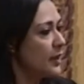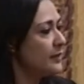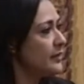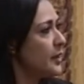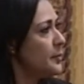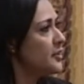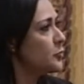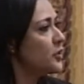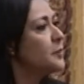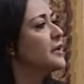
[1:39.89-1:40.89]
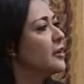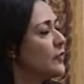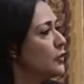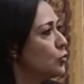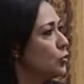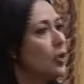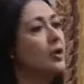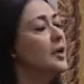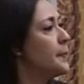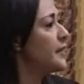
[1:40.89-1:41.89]
sarebbe disponibile il 21,
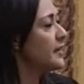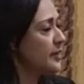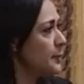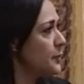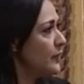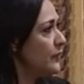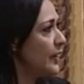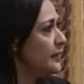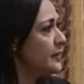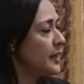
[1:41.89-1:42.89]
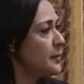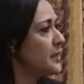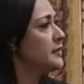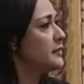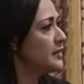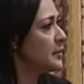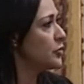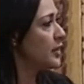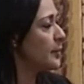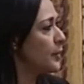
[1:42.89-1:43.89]
per esempio il 20 che martedì si
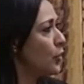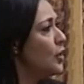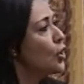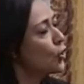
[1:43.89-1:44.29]
potrebbero,